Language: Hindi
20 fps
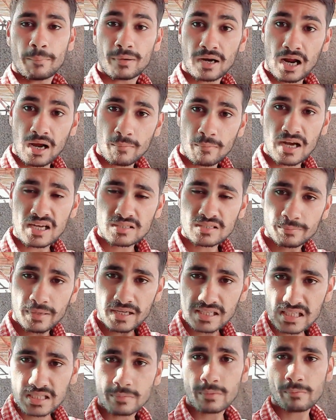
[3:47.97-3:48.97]
ब्रह्माज
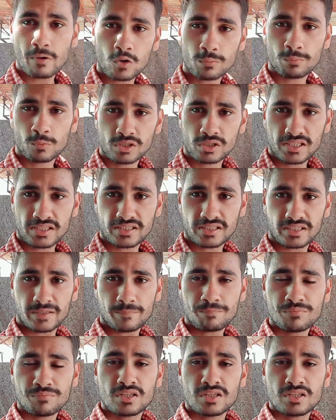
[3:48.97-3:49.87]
मैक्सिमम आउटपुट देते हैं